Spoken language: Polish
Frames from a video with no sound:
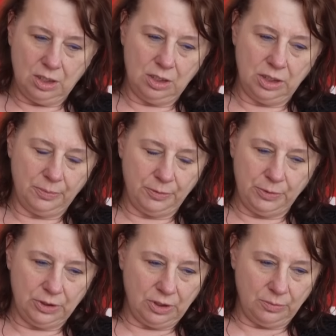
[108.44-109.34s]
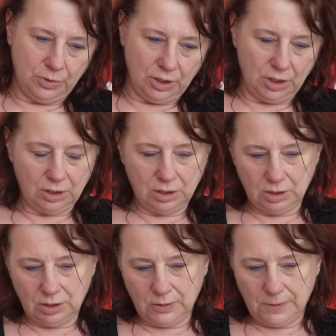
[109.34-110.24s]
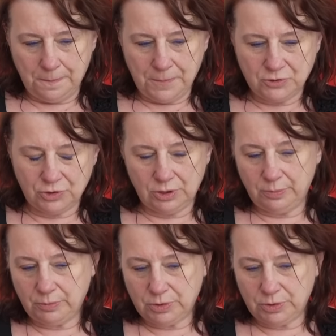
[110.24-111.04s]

E, ja pamiętam, jak świętej